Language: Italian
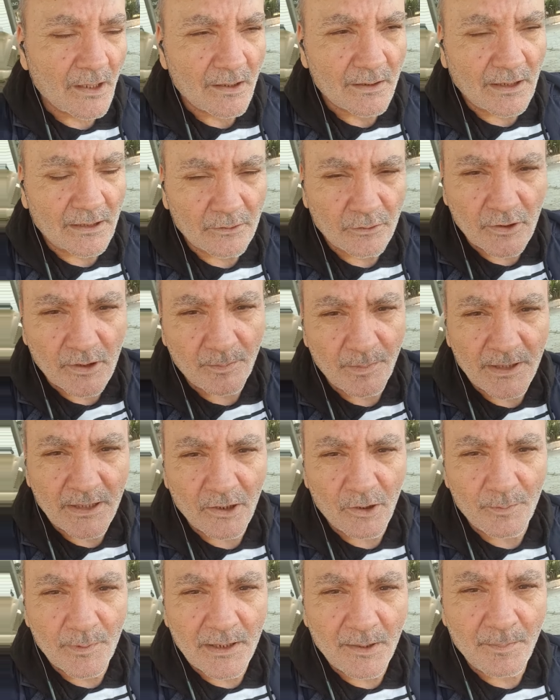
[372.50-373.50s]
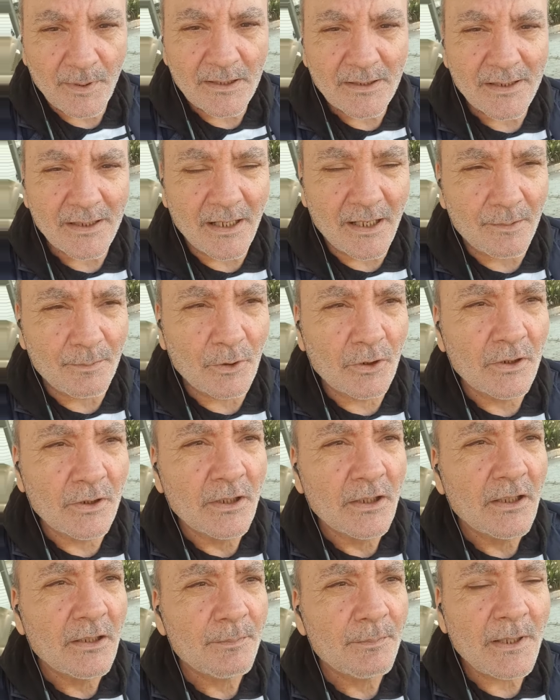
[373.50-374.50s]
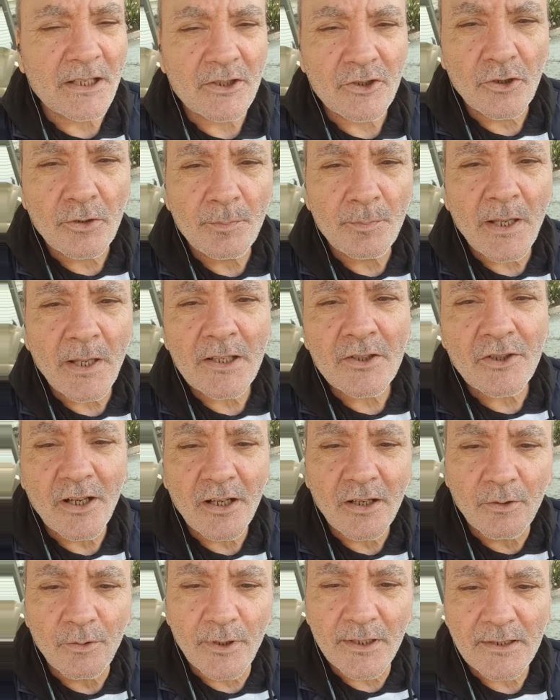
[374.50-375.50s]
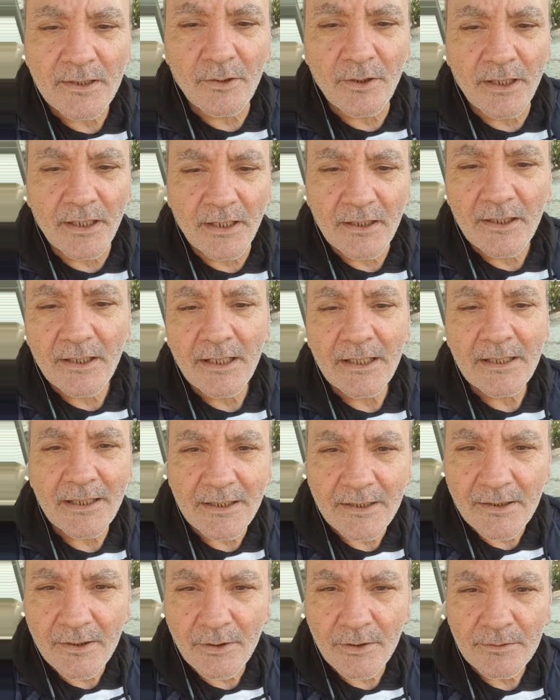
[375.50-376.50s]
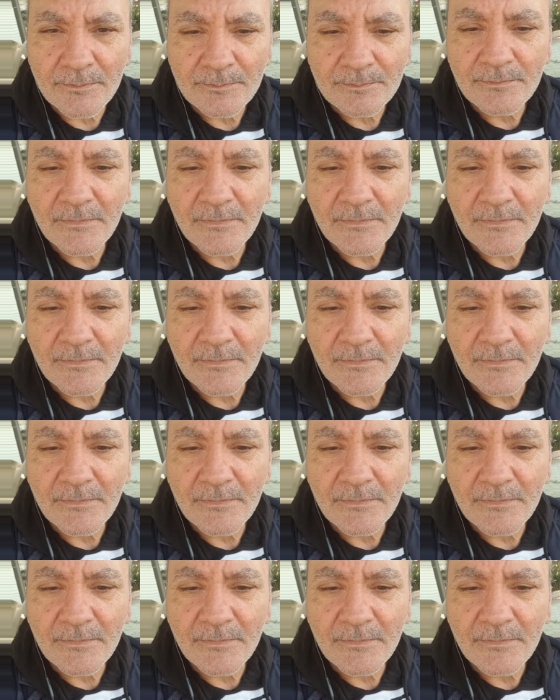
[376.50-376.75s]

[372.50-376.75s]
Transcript: tanto sapete come la pensiamo, piaccia o non piaccia, questo è. E adesso?